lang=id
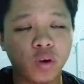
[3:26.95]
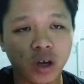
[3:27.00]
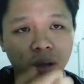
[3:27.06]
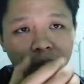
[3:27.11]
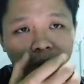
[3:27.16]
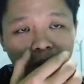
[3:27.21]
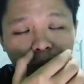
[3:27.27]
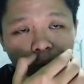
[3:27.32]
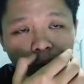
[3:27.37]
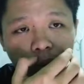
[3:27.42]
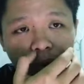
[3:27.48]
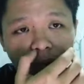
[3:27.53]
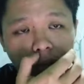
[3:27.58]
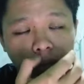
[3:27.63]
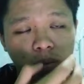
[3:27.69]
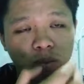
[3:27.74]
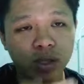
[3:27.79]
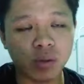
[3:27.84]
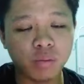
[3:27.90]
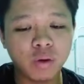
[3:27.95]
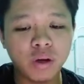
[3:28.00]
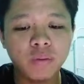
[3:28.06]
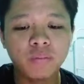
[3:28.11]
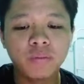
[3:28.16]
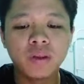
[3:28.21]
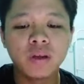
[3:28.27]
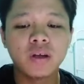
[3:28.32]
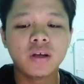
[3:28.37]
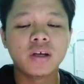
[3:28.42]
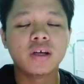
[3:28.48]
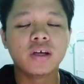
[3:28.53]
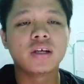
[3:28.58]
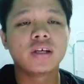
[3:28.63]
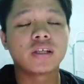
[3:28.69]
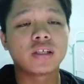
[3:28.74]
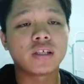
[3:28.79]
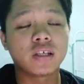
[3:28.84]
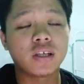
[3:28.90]
Oke baik tuan-tuan dan bapak semua,
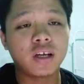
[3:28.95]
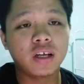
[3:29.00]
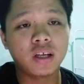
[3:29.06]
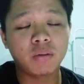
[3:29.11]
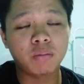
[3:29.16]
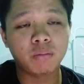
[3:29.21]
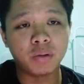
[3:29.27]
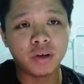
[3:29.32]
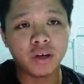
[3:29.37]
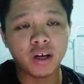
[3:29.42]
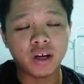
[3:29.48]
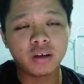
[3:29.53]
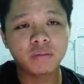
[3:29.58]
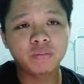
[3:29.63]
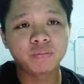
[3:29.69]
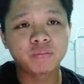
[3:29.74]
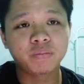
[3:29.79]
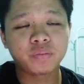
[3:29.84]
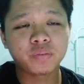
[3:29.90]
sekiranya benar